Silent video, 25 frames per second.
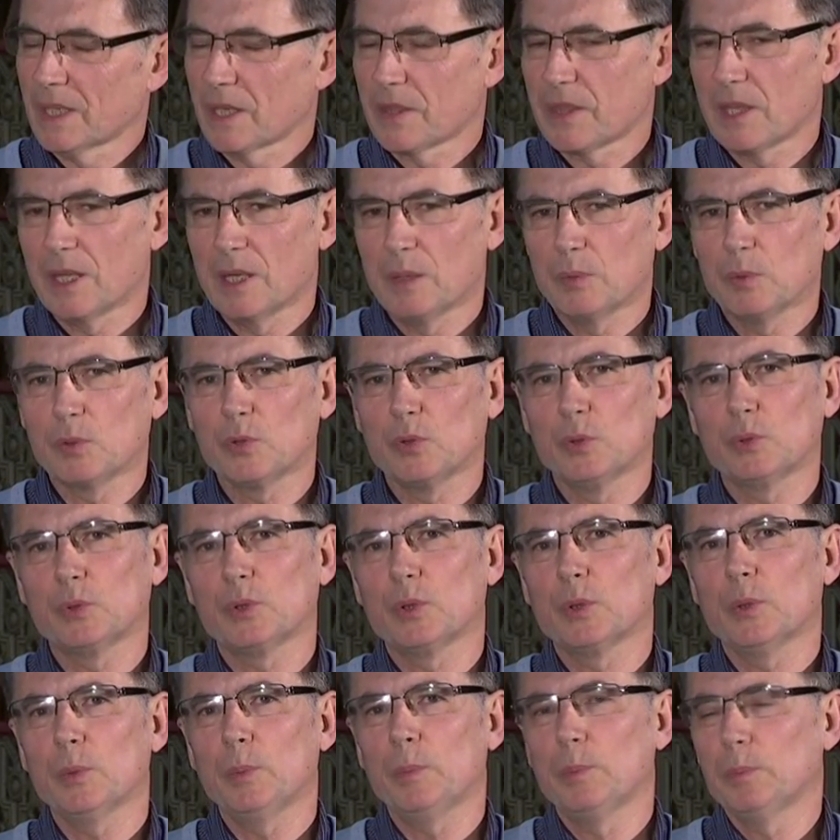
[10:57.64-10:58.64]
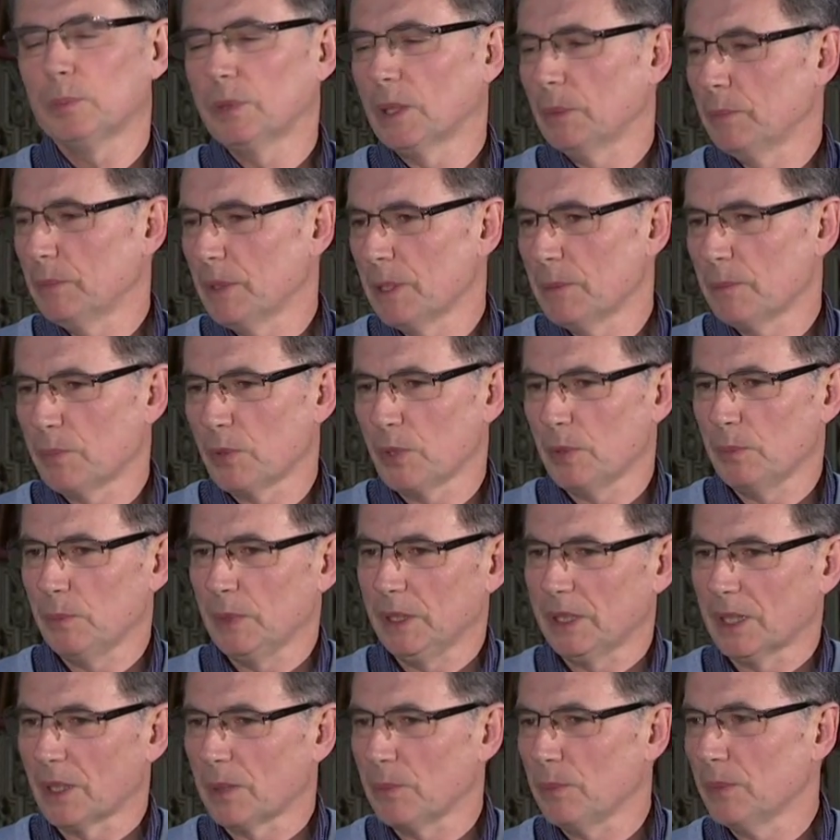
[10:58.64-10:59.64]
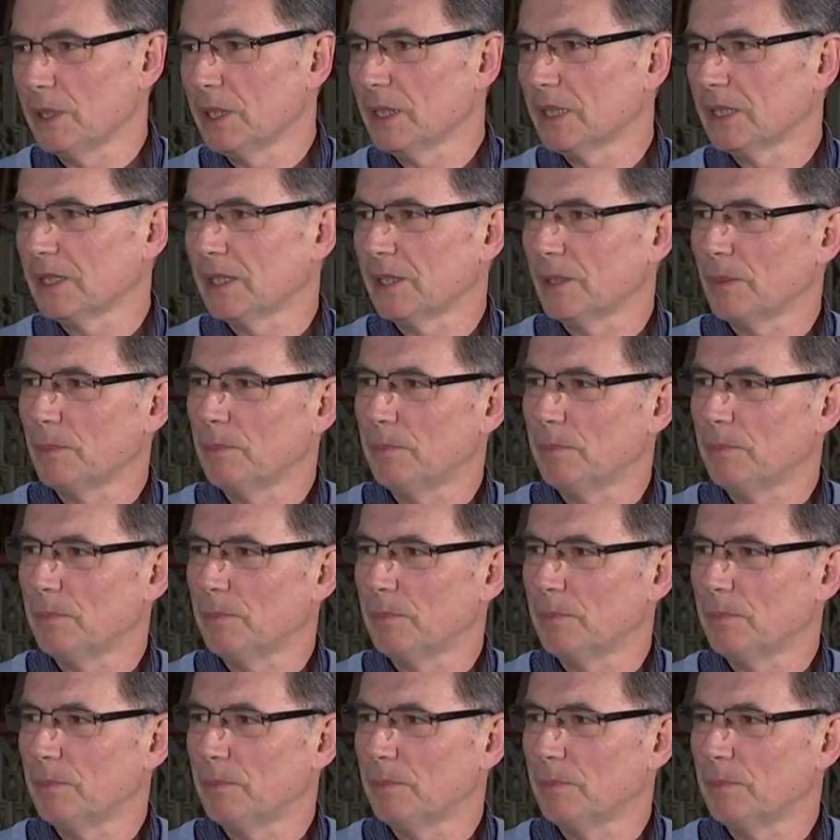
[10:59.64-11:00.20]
Gracias a vosotros también por invitarme en este